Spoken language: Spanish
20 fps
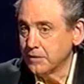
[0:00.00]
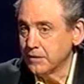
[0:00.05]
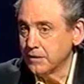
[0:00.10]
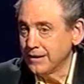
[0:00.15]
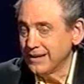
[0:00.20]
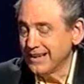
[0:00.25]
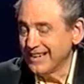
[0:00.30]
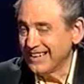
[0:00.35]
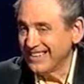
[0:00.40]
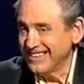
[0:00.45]

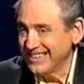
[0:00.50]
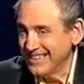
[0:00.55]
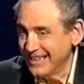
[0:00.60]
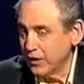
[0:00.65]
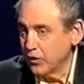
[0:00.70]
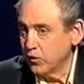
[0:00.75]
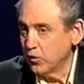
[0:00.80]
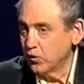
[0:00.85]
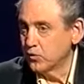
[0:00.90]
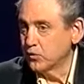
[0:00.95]

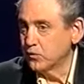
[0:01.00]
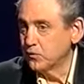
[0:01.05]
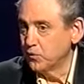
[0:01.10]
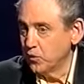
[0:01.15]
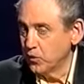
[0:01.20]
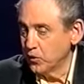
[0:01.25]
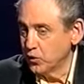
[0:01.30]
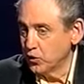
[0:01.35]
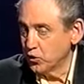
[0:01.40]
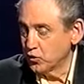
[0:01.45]
retiran los
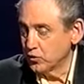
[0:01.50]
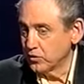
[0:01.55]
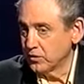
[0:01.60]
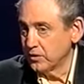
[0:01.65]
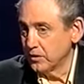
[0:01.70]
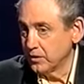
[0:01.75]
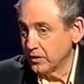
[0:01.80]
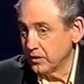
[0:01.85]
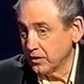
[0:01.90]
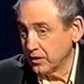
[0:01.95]
fondos,
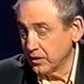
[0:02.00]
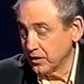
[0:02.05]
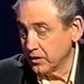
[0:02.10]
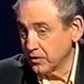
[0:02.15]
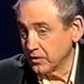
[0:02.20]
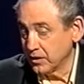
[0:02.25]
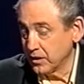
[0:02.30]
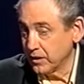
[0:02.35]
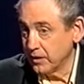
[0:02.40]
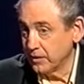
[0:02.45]
que en
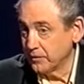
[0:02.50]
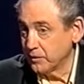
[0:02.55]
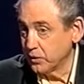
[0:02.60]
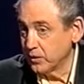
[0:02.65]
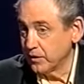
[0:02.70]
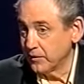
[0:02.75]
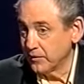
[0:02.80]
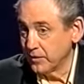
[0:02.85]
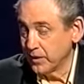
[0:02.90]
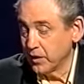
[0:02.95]
estas
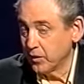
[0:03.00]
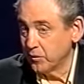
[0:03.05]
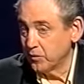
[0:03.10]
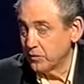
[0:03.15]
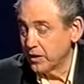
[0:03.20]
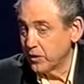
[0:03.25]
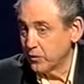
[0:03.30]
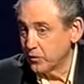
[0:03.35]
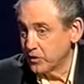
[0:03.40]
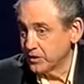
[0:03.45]
cinematografías como
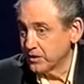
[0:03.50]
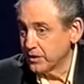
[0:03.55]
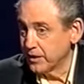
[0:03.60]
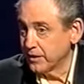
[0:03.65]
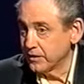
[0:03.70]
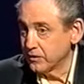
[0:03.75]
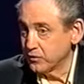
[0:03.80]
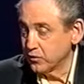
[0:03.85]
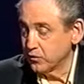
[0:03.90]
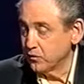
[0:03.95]
la
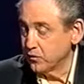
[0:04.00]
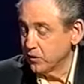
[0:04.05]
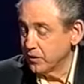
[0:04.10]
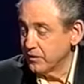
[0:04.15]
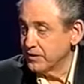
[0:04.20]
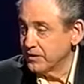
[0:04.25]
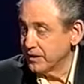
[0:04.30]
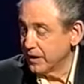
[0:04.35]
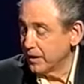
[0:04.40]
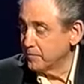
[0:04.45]
nuestra son
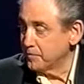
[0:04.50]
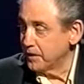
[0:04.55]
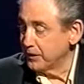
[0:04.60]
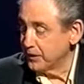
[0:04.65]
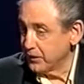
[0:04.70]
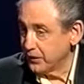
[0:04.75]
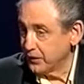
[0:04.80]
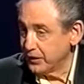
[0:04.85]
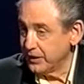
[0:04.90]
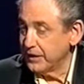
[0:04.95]
fundamentales para
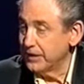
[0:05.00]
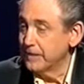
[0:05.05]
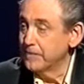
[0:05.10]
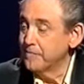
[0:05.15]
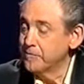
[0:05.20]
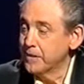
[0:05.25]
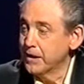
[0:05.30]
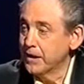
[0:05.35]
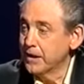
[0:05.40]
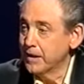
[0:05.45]
hacer cine,
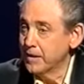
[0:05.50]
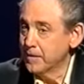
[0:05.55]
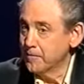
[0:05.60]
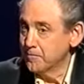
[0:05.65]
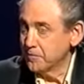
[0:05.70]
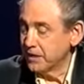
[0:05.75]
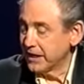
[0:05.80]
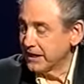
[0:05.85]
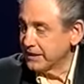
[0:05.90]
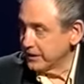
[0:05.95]

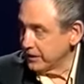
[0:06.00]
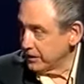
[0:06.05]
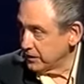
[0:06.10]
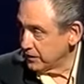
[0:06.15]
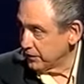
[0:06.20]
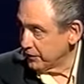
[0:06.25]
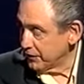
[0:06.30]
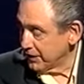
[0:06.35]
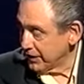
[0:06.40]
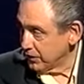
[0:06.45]
para seguir
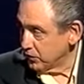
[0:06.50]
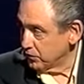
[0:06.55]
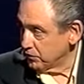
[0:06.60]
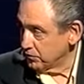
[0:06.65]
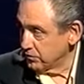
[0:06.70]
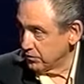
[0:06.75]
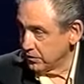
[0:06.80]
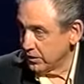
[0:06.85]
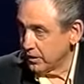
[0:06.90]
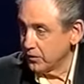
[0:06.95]
trabajando.
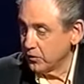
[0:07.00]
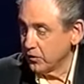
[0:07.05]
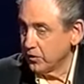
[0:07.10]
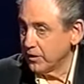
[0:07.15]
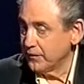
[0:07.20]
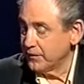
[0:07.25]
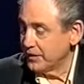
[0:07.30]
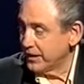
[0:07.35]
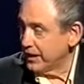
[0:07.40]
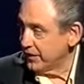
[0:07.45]
O sea, no le
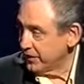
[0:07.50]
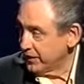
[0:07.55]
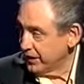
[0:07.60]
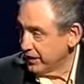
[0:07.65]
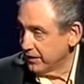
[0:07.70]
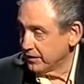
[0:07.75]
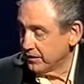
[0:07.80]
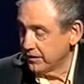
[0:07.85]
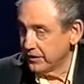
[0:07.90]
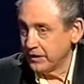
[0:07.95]

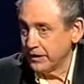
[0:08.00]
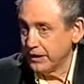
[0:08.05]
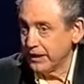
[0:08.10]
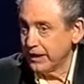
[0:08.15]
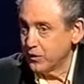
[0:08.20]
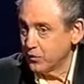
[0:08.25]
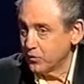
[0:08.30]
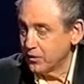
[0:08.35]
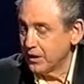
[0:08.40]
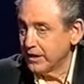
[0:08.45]
financia ni le
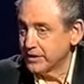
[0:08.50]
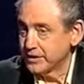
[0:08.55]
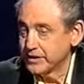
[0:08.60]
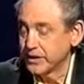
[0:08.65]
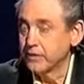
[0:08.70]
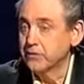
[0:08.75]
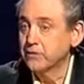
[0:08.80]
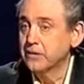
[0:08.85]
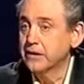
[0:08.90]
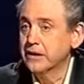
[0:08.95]
ayuda al
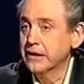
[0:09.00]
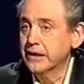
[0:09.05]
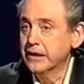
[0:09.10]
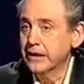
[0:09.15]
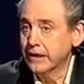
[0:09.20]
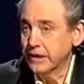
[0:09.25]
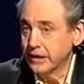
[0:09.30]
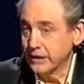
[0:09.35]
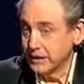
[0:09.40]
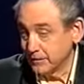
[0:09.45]
Estado
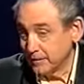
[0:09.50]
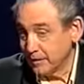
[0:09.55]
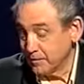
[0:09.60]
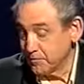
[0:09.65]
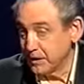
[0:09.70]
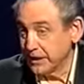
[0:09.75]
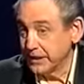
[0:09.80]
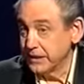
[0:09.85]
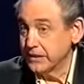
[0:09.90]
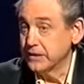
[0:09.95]
y se va a
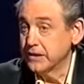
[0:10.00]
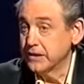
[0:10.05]
París.